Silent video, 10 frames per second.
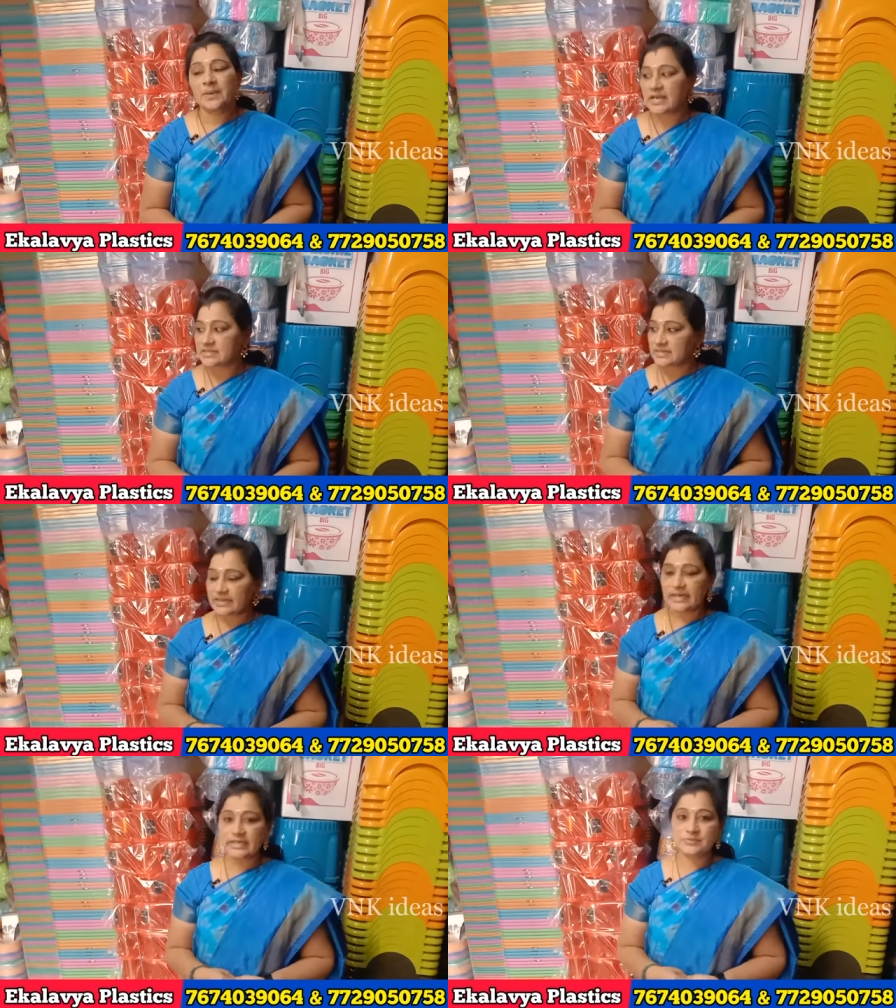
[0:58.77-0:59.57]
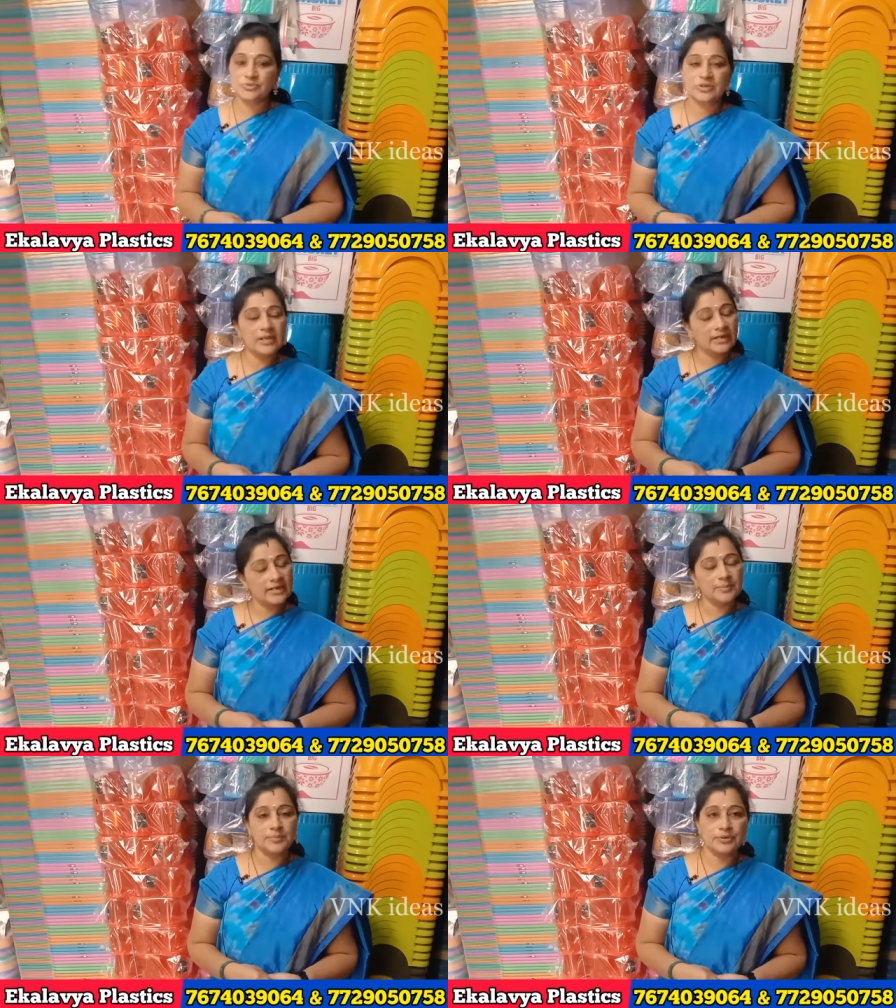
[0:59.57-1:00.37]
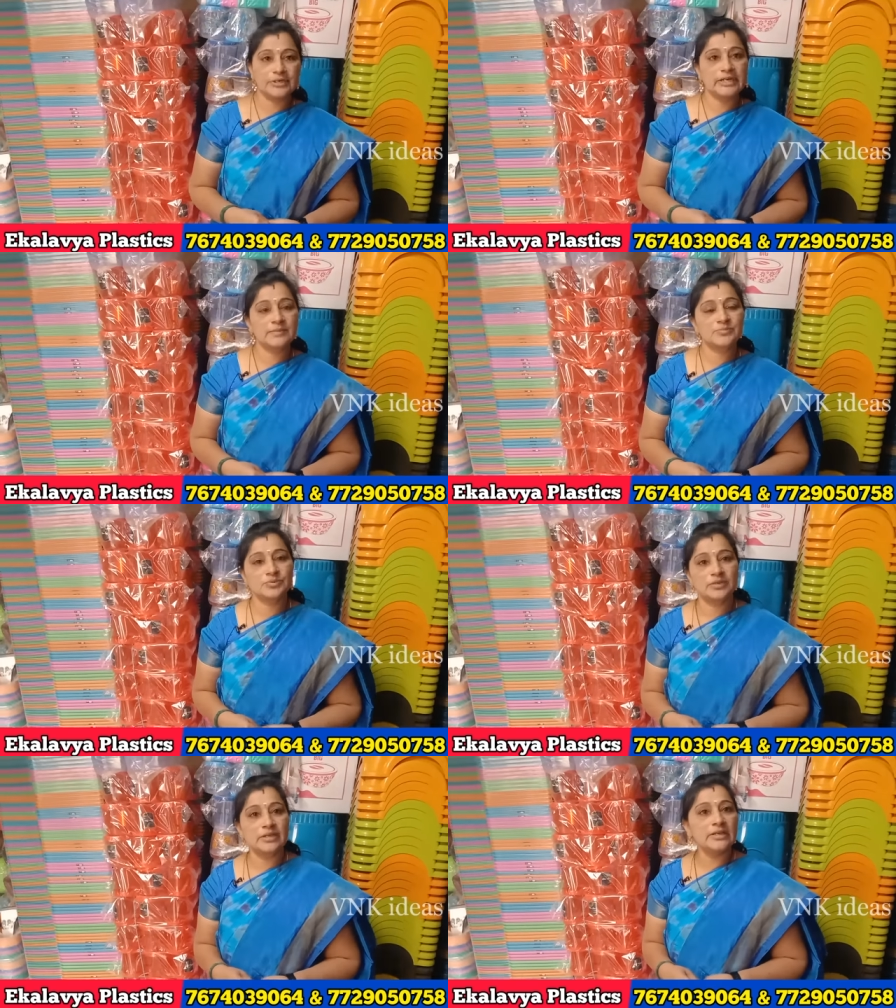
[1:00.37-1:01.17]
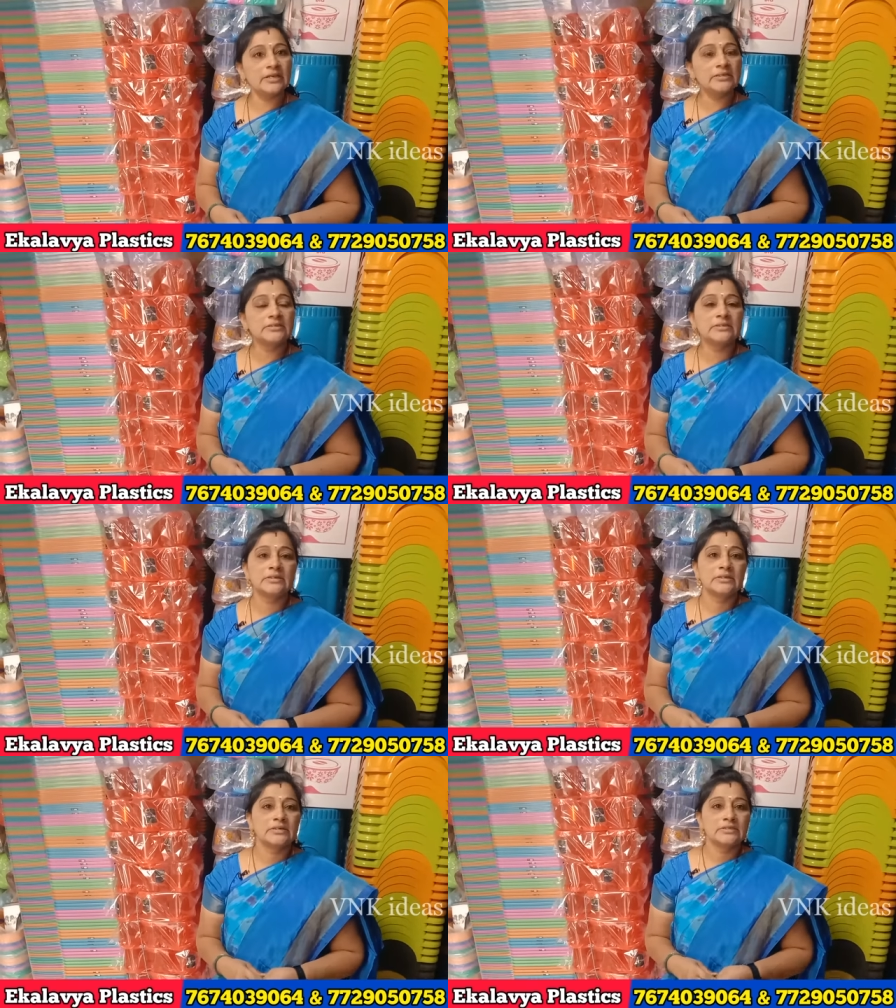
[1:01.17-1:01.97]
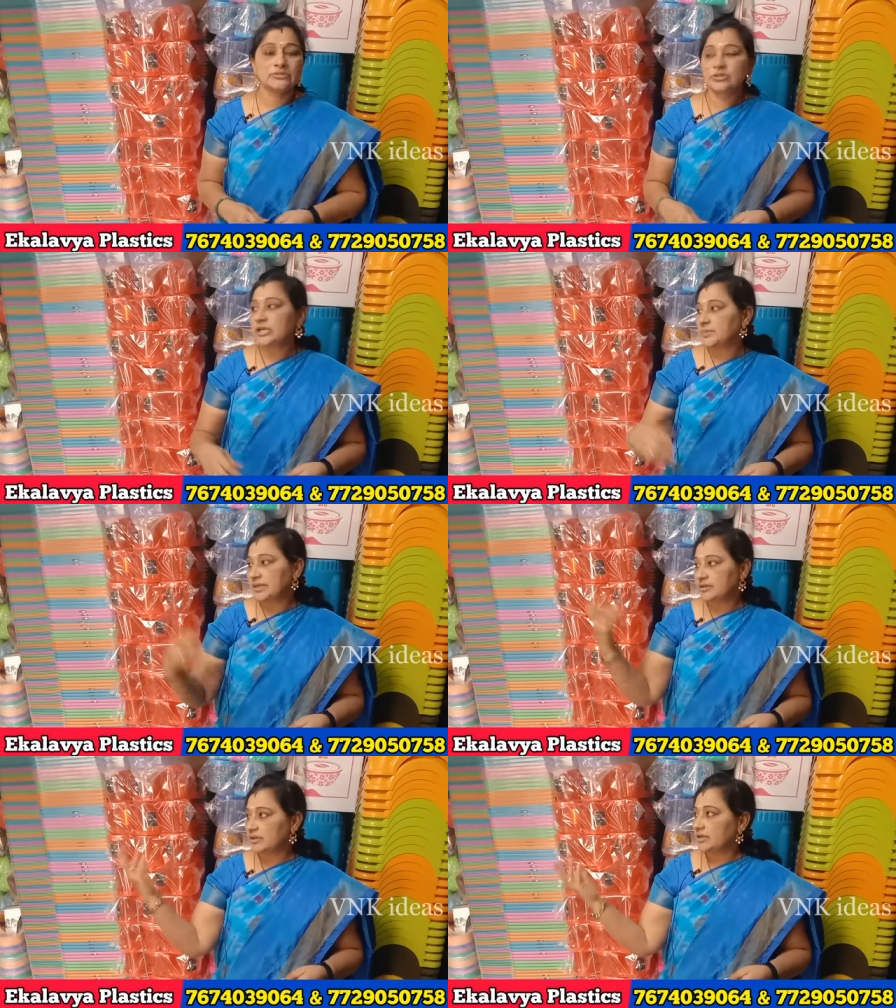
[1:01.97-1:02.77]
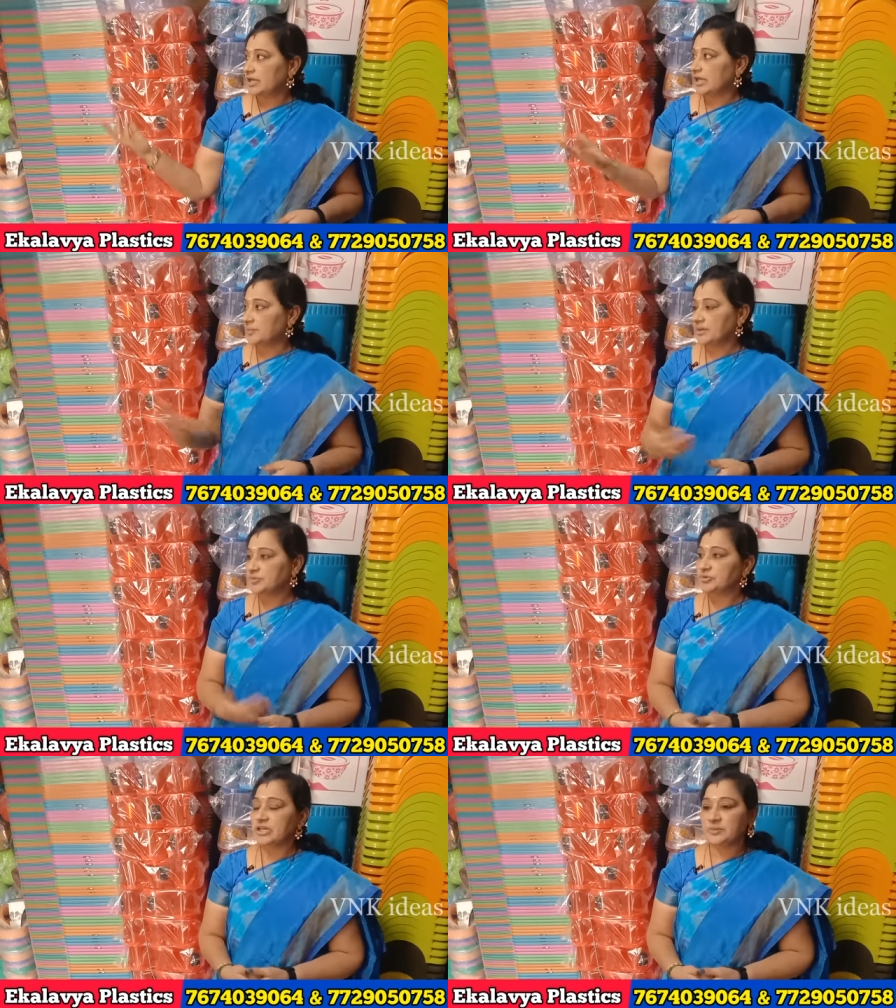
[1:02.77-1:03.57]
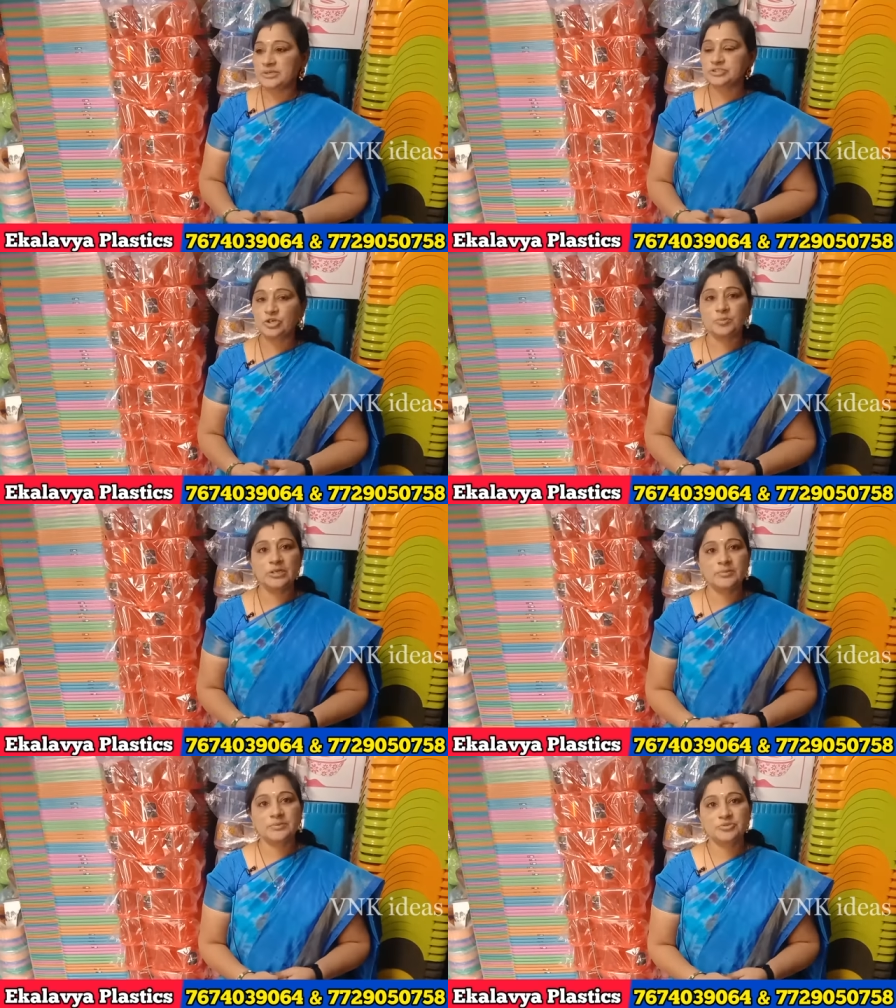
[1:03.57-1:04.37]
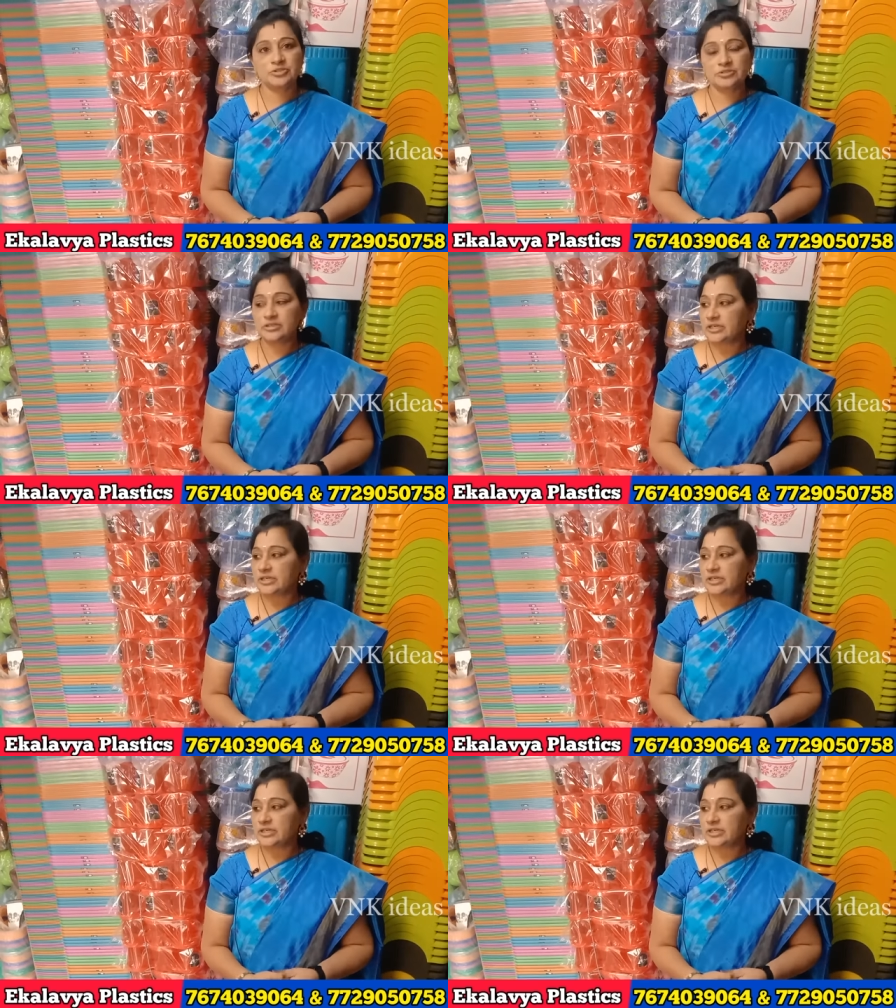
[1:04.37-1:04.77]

ప్లాస్టిక్ ఐటమ్స్ ఉంటాయండి ఇంపోర్ట్ ఐటమ్స్ ఉంటాయి సో నేను మీకు ఏమేమి ఉంటాయి మన షాప్లో ఏమేమి దొరుకుతాయి